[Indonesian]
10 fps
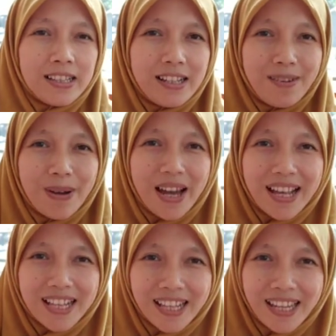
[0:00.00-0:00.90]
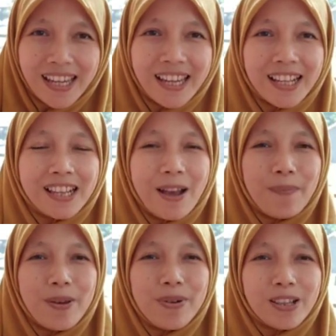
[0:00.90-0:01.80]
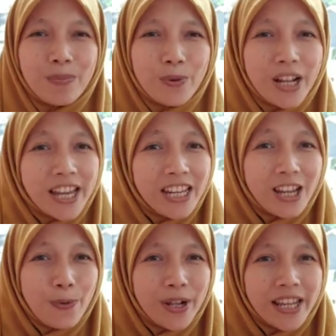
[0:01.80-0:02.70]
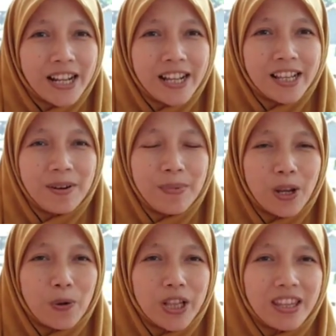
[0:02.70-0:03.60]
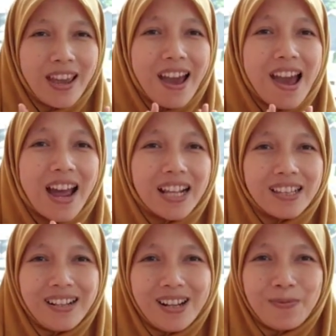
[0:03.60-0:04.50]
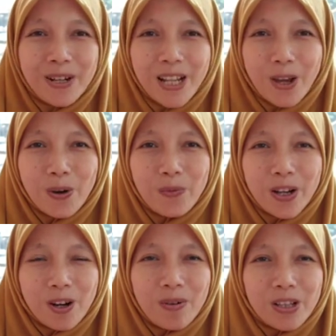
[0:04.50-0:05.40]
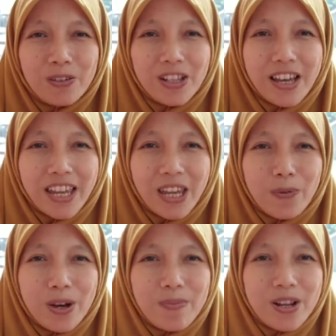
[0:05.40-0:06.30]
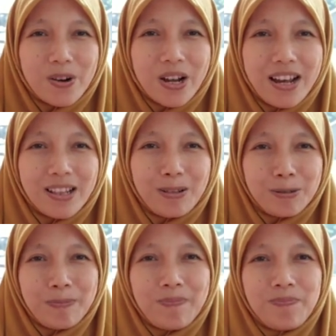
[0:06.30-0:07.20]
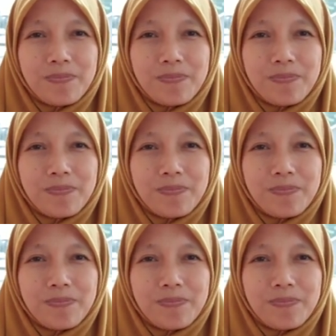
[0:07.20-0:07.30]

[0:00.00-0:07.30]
Terima kasih, sampai bertemu lagi di kewali kelasan berikutnya. Assalamualaikum warahmatullahi wabarakatuh.